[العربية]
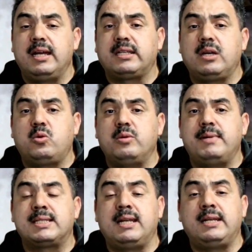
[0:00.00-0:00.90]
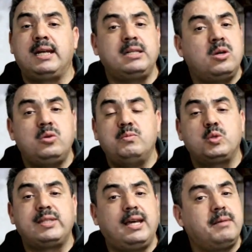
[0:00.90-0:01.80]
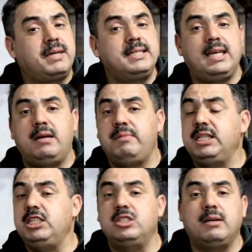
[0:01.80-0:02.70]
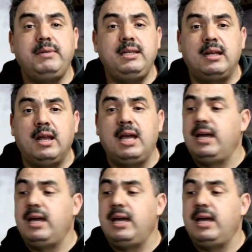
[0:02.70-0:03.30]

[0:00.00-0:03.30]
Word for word: كيكون مثلا انه المتهم كيتعامل ايجابيا